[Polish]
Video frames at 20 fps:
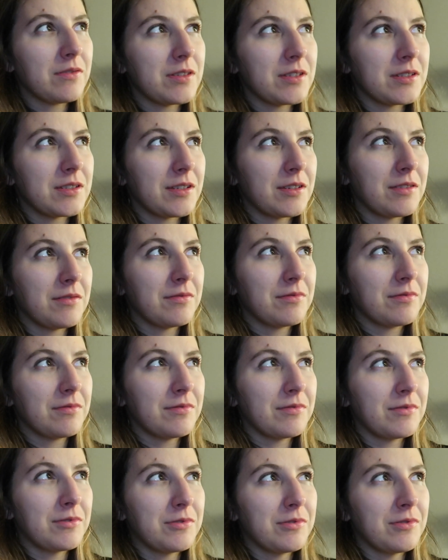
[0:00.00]
W sensie
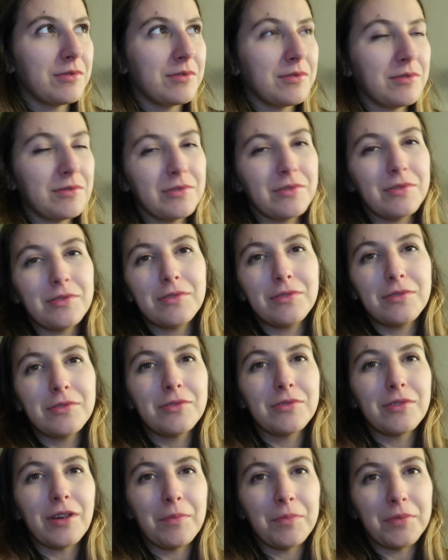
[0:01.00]
no,
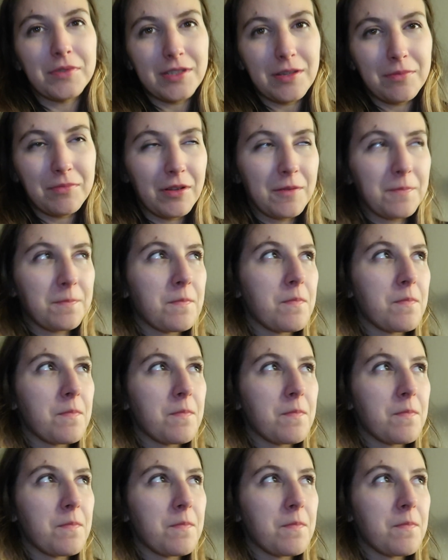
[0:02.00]
dziura po zębie.